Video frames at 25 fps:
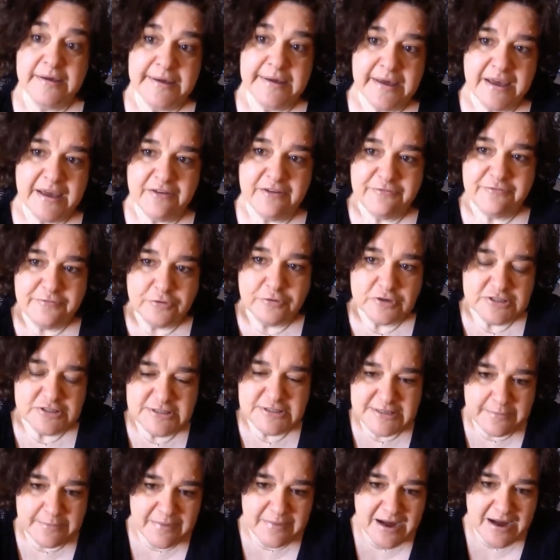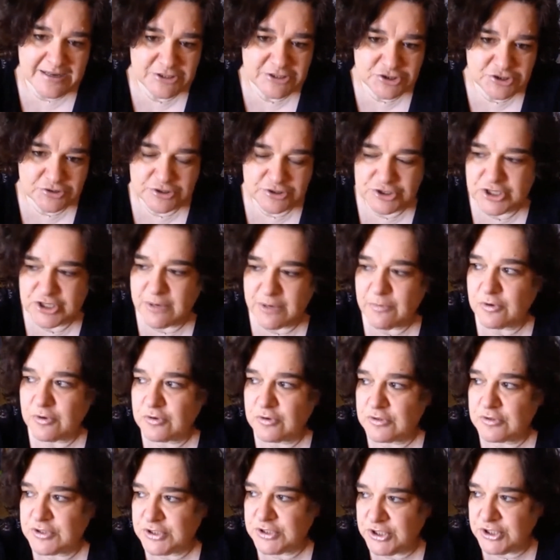e forse maggio, diciamo
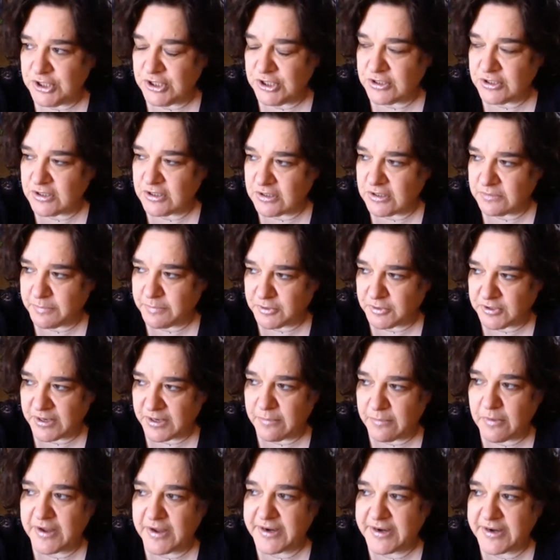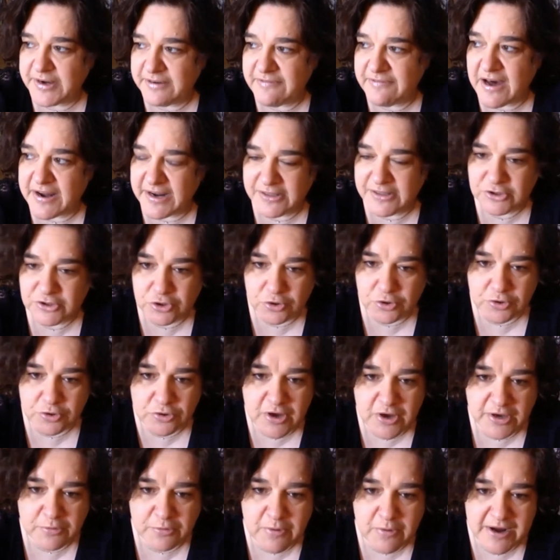così, eh, potremmo arrivare
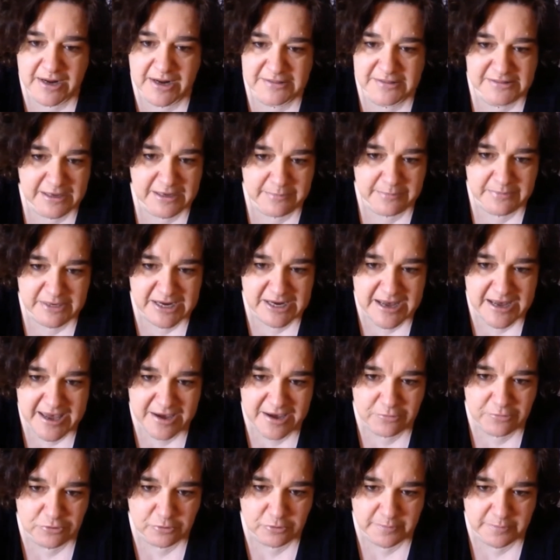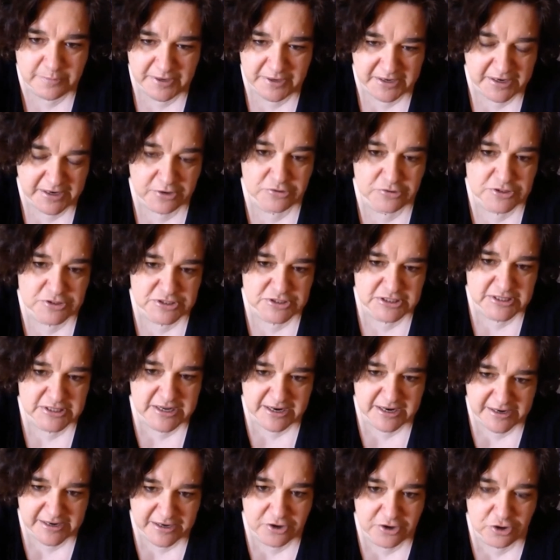intorno ai 40.000 euro perché
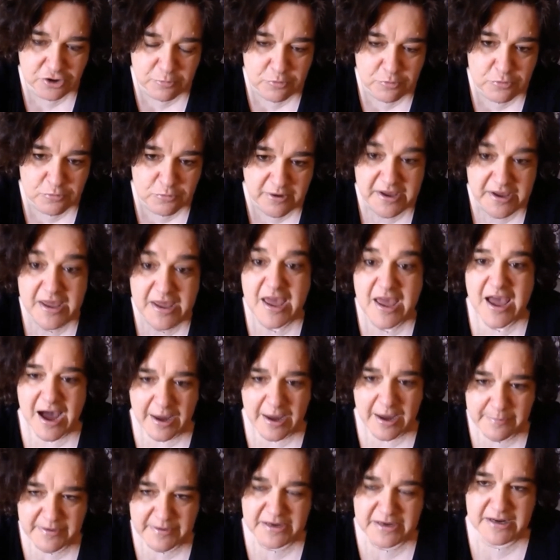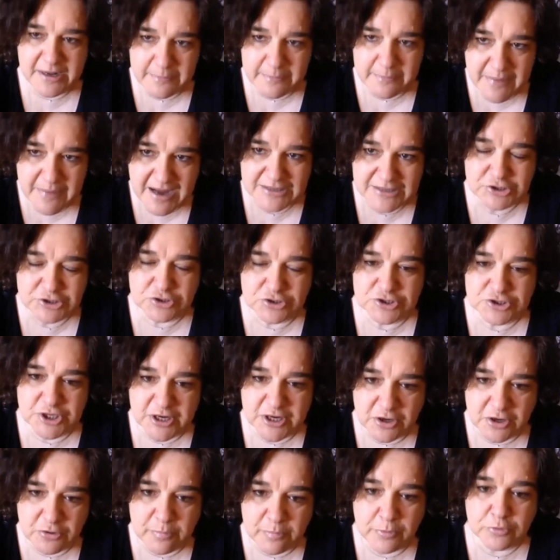considera che comunque aprile, maggio
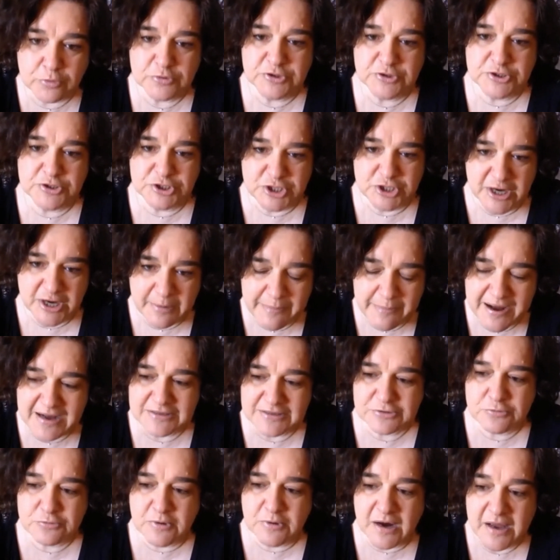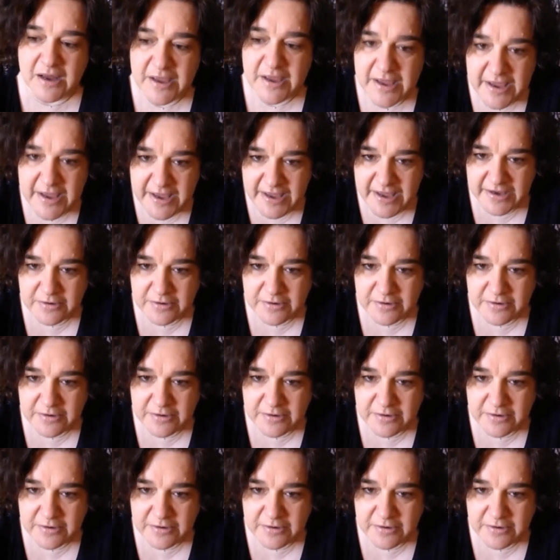c'erano ponti, c'era Pasqua. In un